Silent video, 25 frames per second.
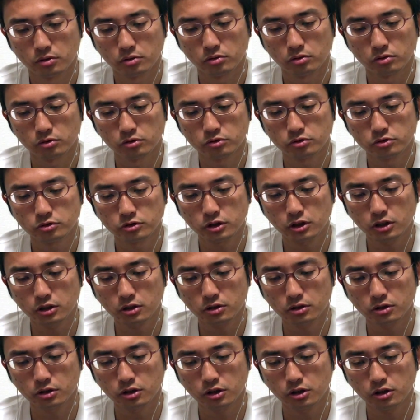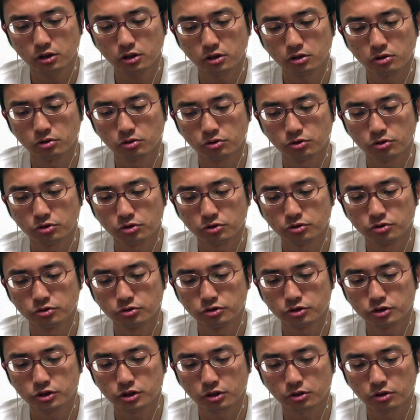?6 七銀に6四
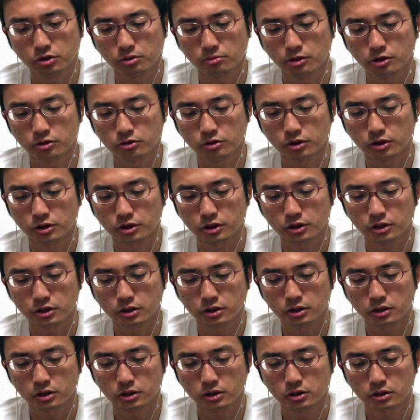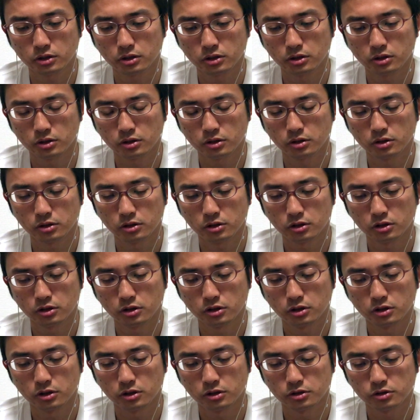歩打っちゃう手もあるかな。
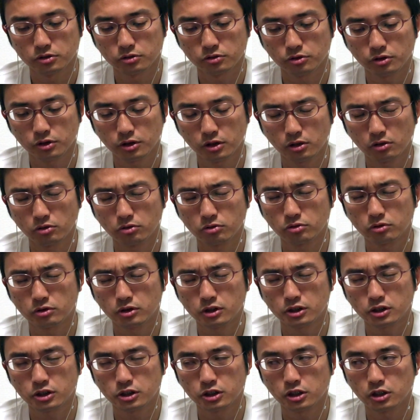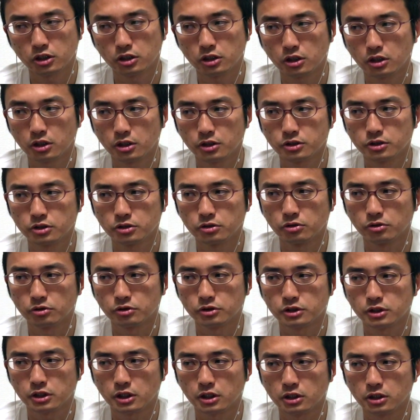それで6八銀ならず6
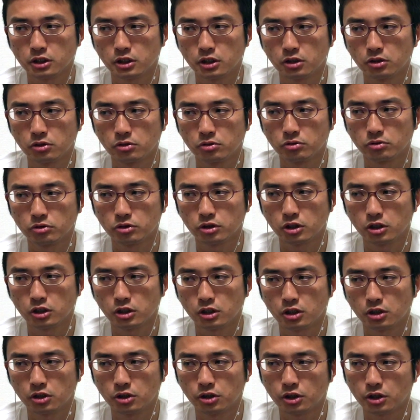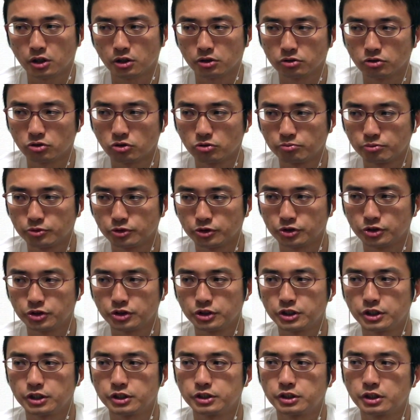三銀同金7二角の本部の
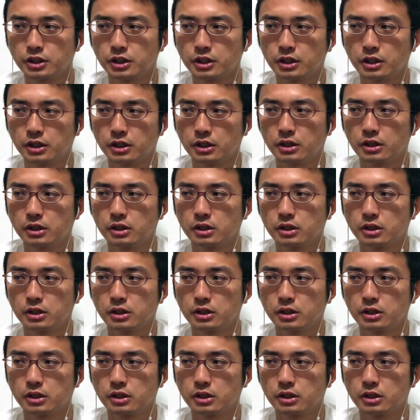筋ですね。